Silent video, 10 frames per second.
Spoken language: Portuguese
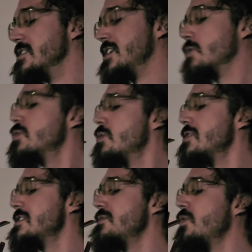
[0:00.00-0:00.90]
segundo
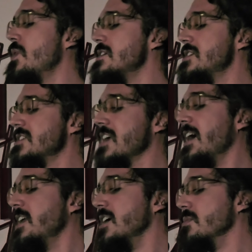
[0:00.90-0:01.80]
onde as influências
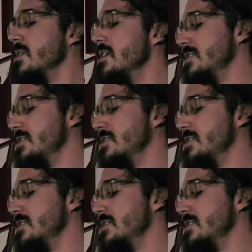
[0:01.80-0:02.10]
cairão,